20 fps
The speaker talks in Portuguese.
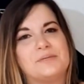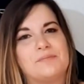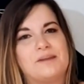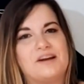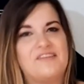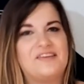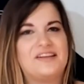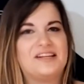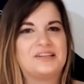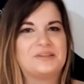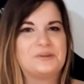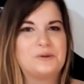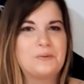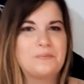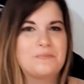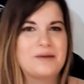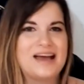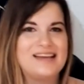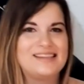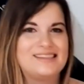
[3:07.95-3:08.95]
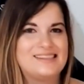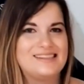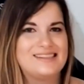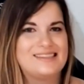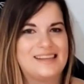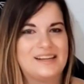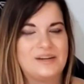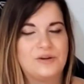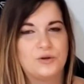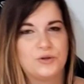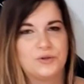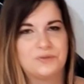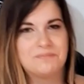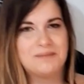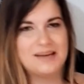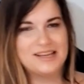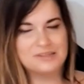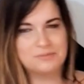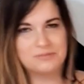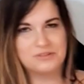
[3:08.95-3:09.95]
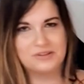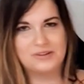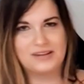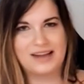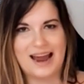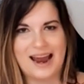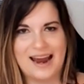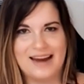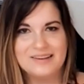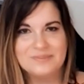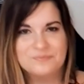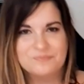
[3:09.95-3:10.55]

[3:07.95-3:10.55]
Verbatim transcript: a pré-venda do PS5 no mesmo lugar